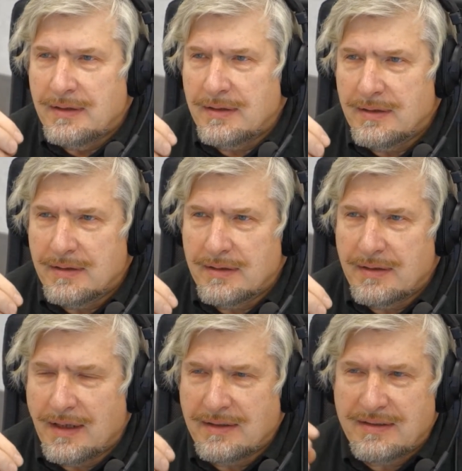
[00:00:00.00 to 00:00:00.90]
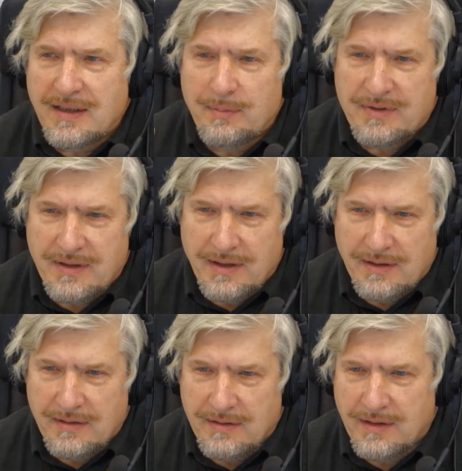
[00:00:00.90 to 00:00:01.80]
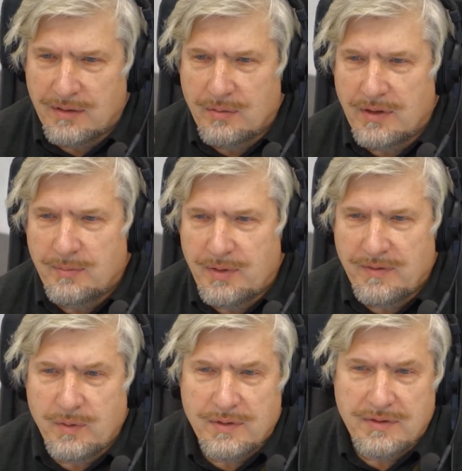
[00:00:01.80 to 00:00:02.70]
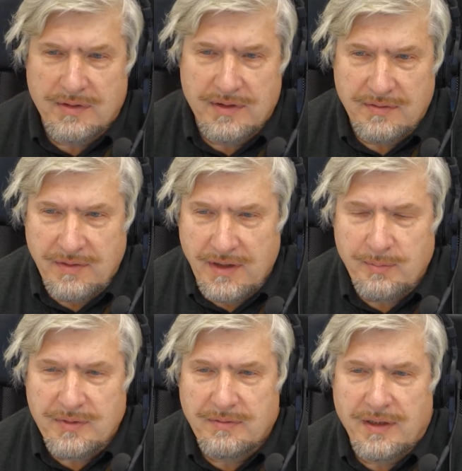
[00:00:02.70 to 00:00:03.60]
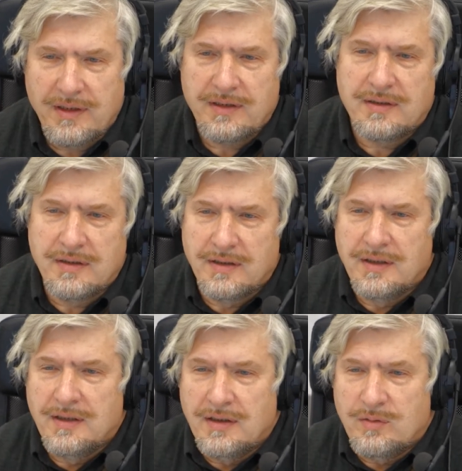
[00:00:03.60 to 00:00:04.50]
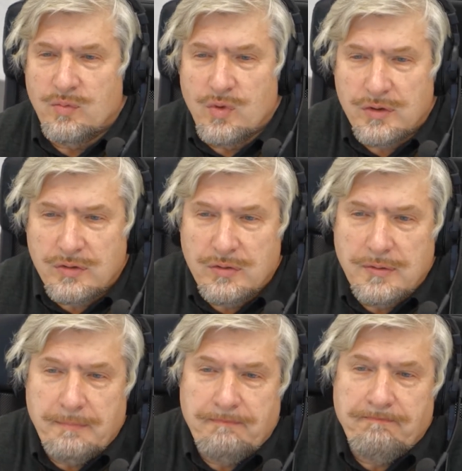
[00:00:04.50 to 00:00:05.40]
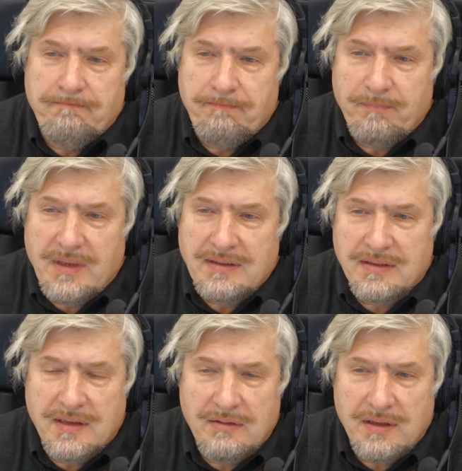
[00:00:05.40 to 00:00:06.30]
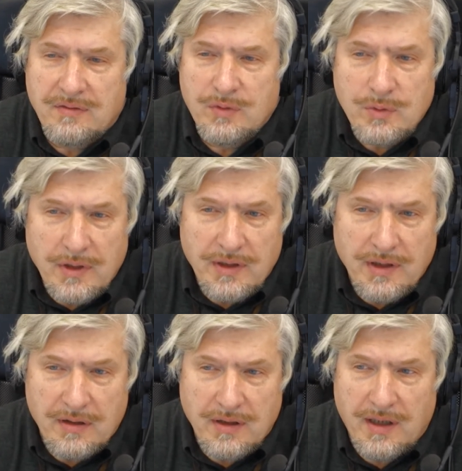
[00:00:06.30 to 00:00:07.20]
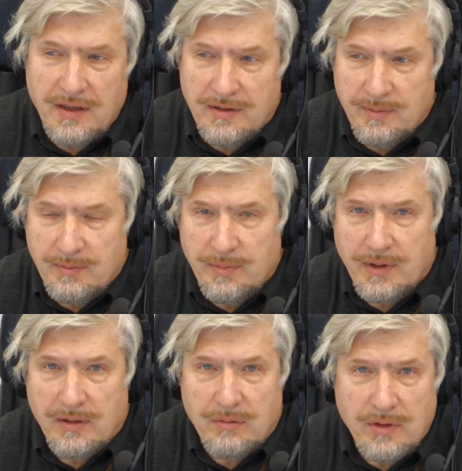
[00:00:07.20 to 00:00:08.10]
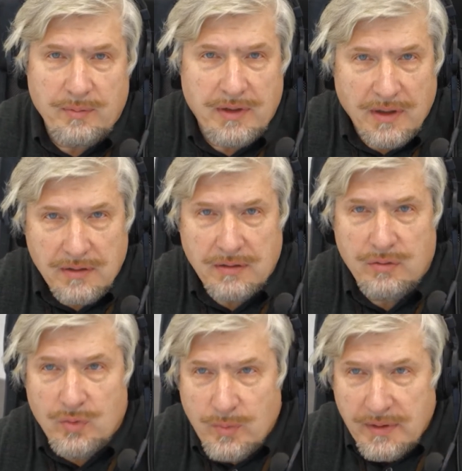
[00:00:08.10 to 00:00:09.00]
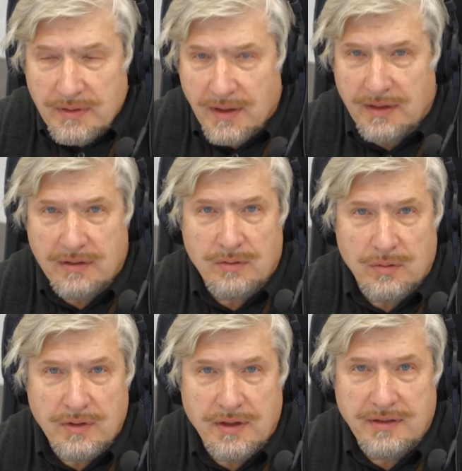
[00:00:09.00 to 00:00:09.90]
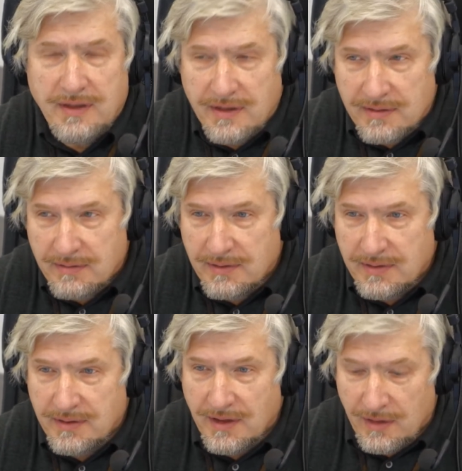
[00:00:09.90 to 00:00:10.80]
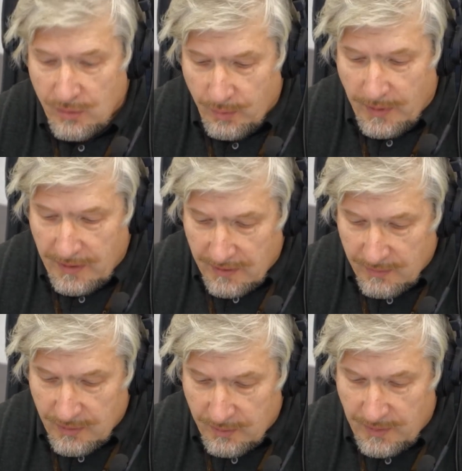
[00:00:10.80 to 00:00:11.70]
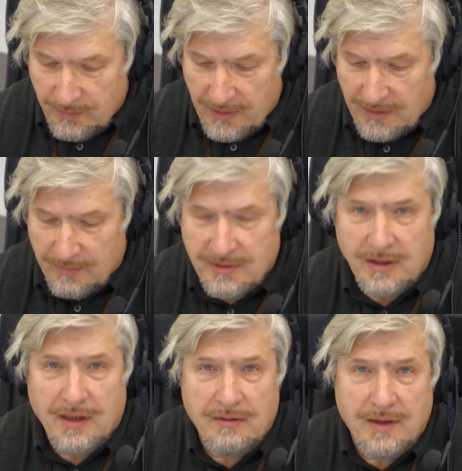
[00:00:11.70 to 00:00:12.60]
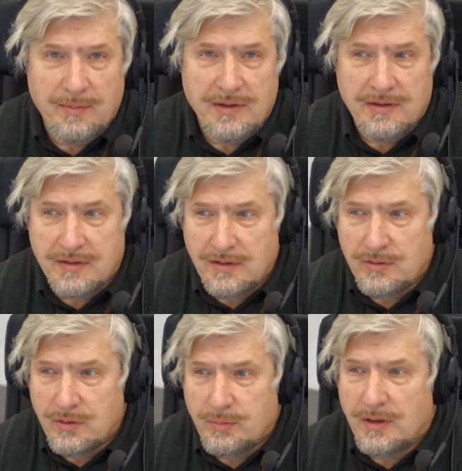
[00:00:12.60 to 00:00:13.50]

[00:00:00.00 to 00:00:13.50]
э, концепция – которое привносится извне, позволяет мозгу создавать внутренние алгоритмы, по которым не надо думать, а надо только действовать. Ну, поэтому, например, там страховая медицина идет по